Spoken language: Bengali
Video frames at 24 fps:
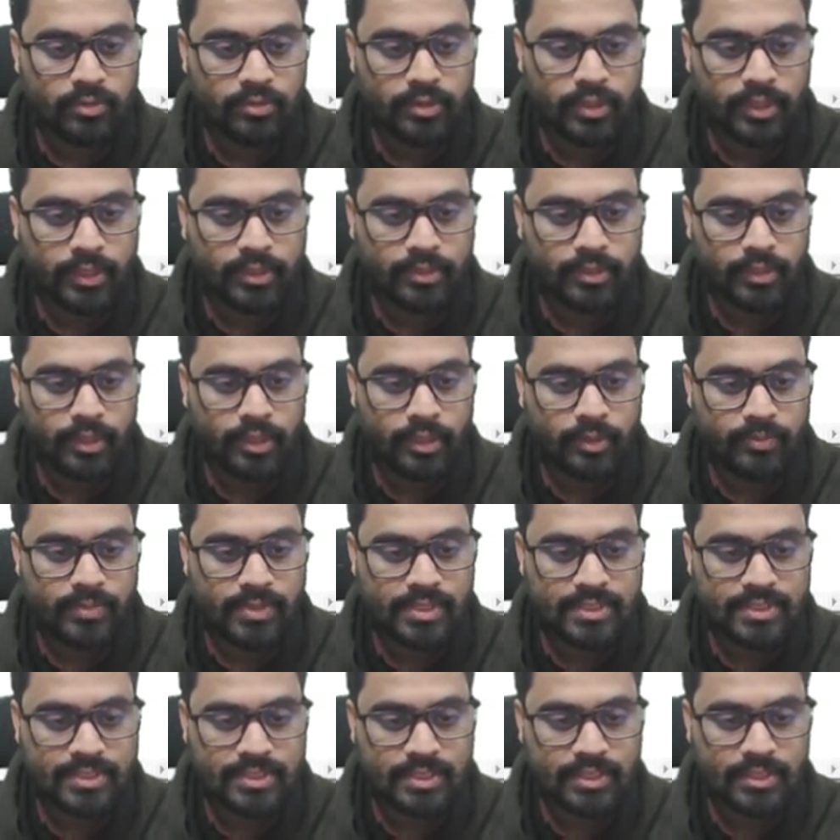দেখেন এ বি
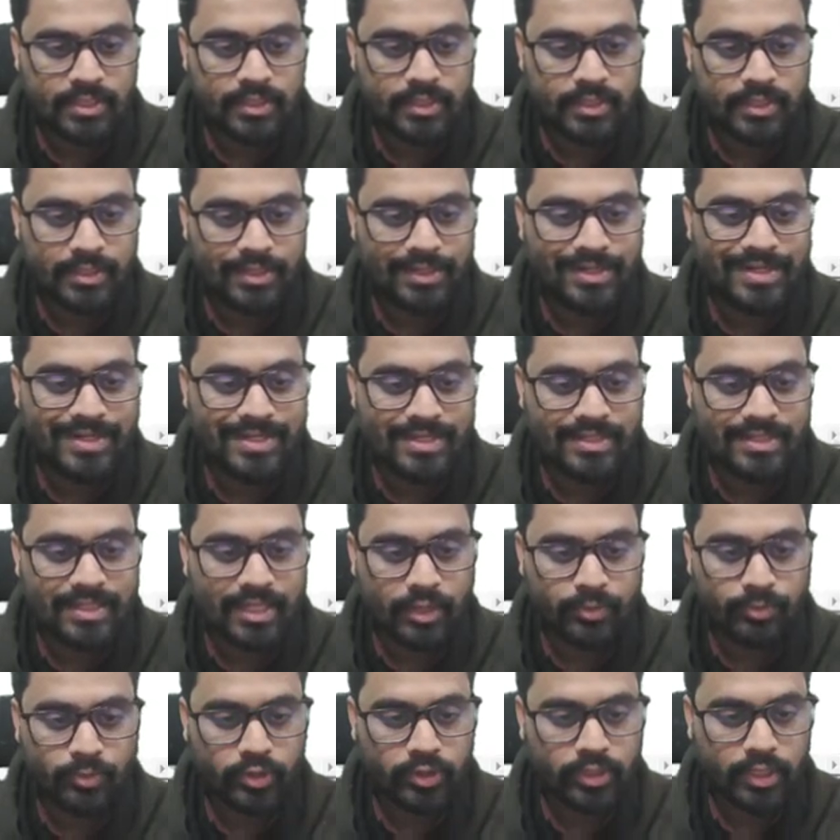সি ডি
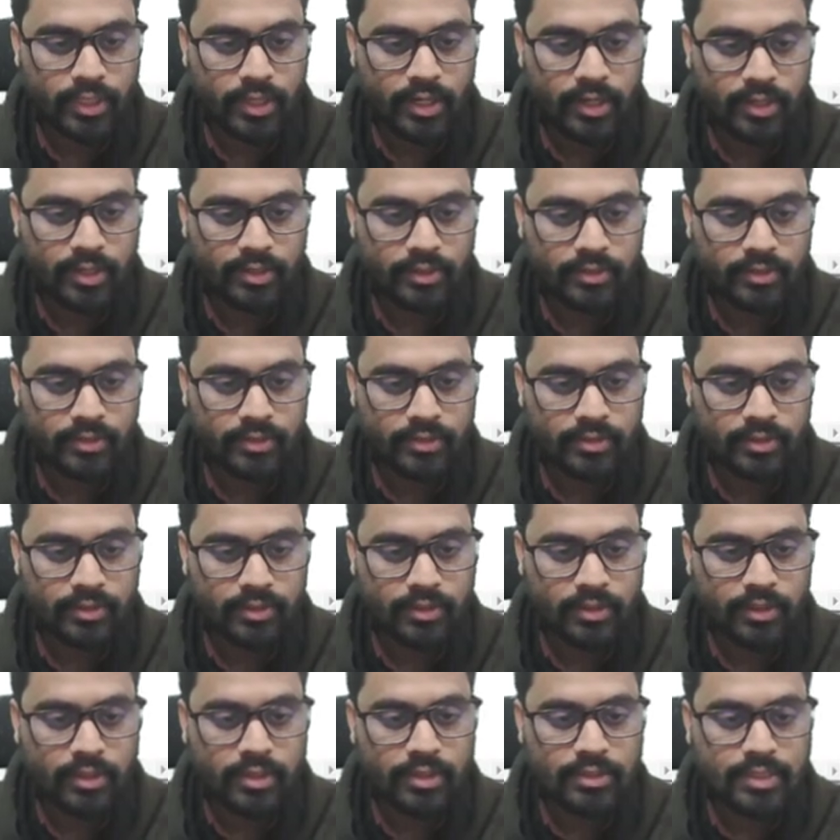তারপরে তাই না
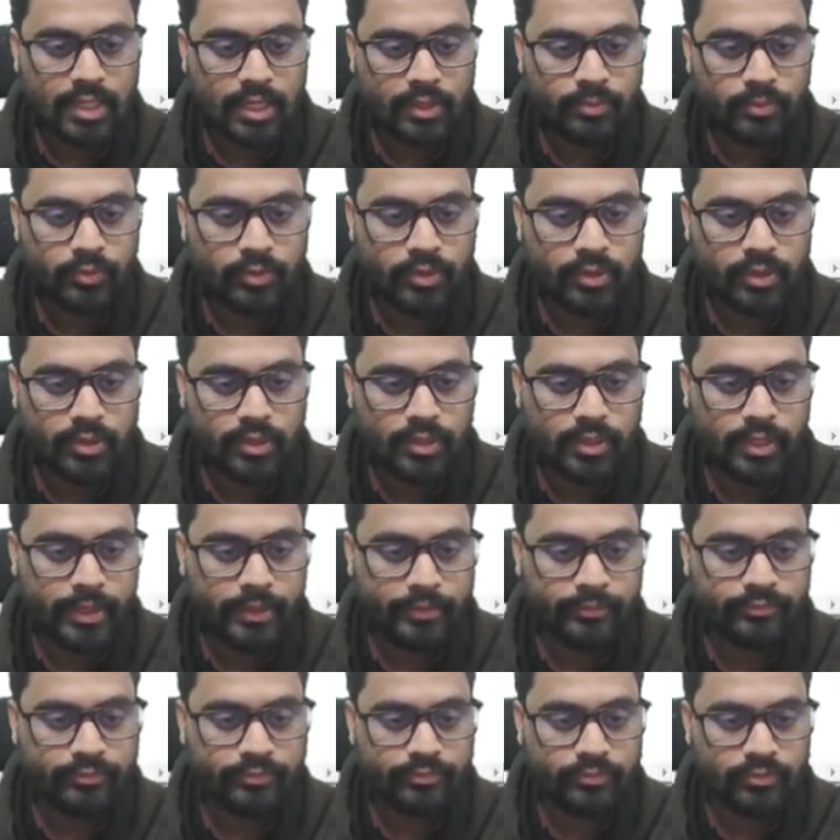তারপরে ই
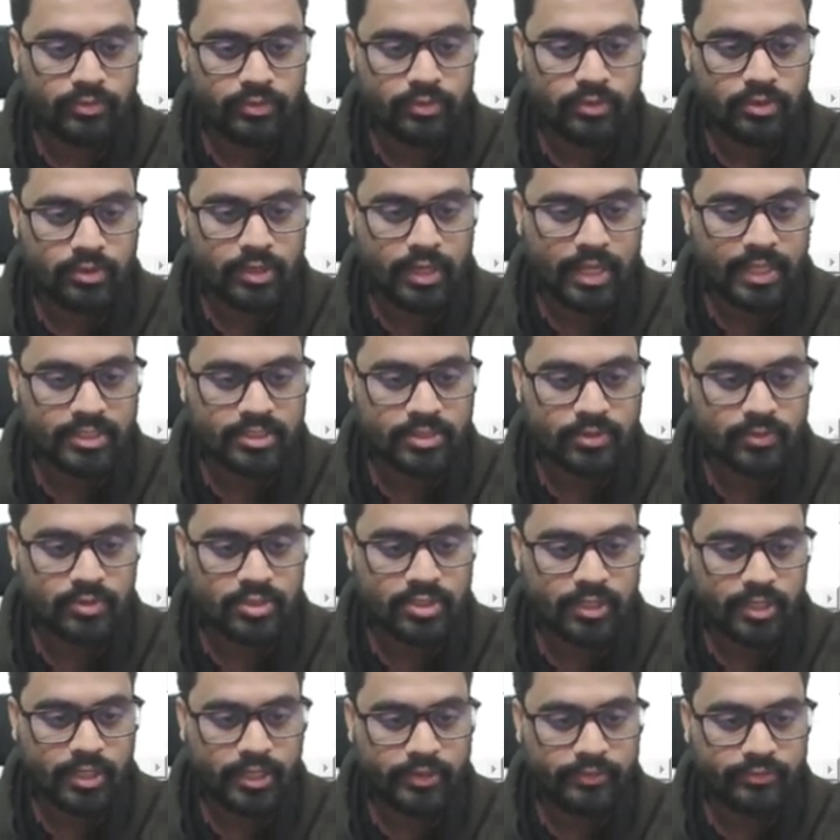এফ লাস্ট
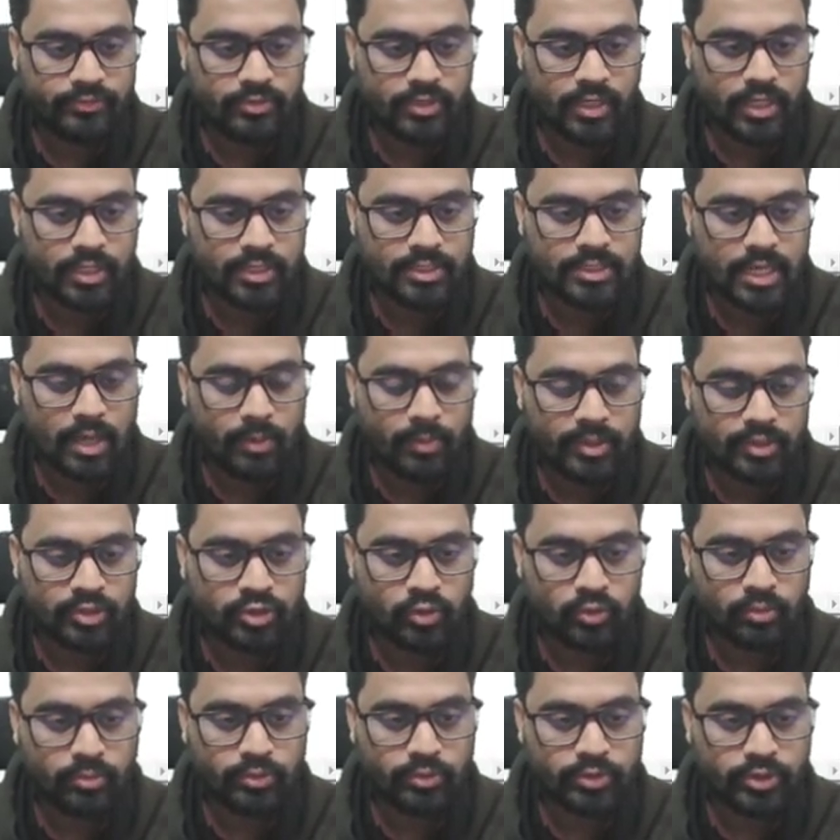হচ্ছে এফ তাহলে জামাল
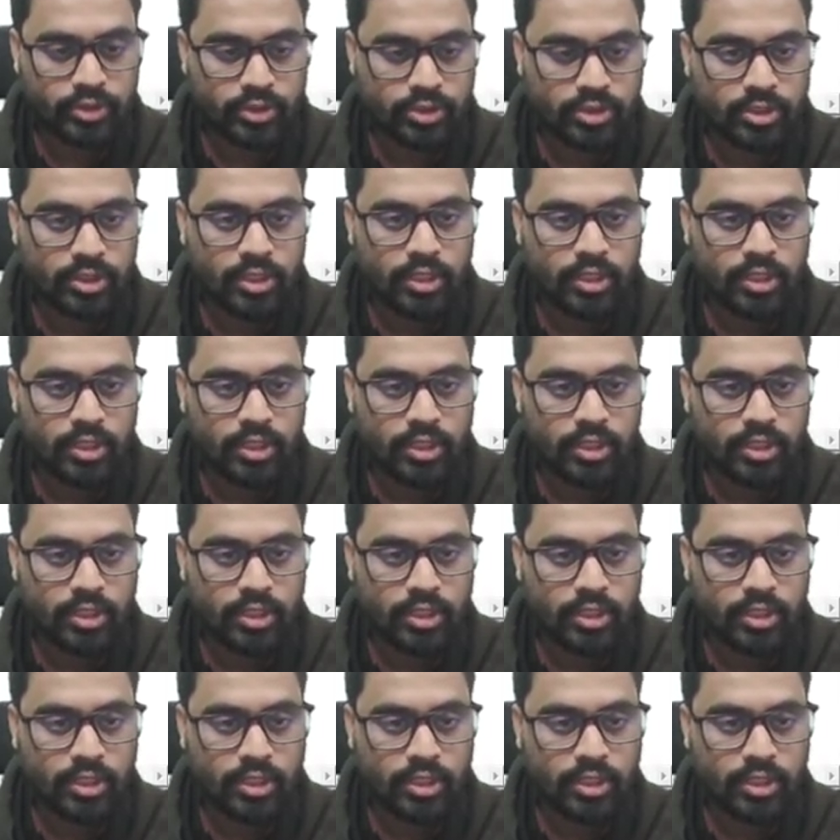সর্বশেষ